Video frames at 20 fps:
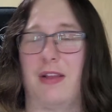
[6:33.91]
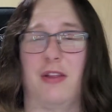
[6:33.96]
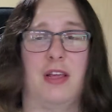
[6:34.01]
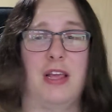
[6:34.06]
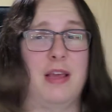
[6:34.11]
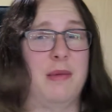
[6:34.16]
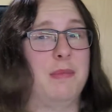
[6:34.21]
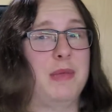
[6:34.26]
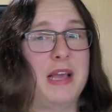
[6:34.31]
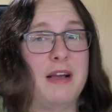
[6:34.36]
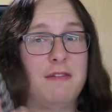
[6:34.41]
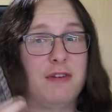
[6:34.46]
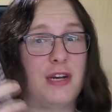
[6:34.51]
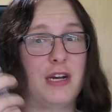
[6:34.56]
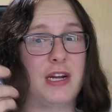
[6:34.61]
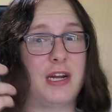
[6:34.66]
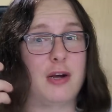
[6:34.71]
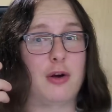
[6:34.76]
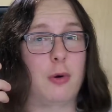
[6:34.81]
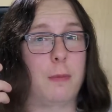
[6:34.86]
nie wiem, ja w
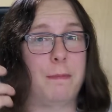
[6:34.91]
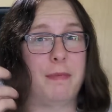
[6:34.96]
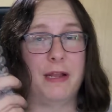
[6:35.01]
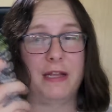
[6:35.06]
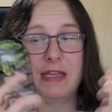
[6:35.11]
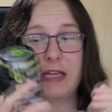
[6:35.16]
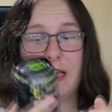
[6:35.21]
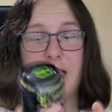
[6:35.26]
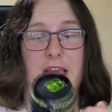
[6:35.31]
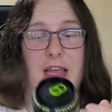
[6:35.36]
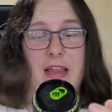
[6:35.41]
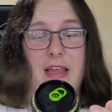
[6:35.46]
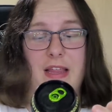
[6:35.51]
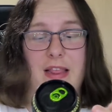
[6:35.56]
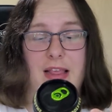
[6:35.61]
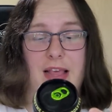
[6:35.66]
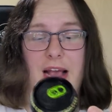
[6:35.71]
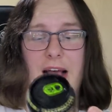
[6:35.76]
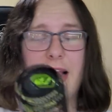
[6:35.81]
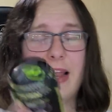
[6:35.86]
rzekach kompletnie nie
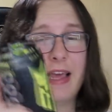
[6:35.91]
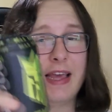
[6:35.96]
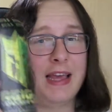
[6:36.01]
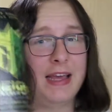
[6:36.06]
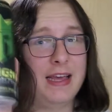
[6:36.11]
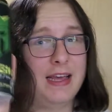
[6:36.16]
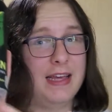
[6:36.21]
siedzę, ale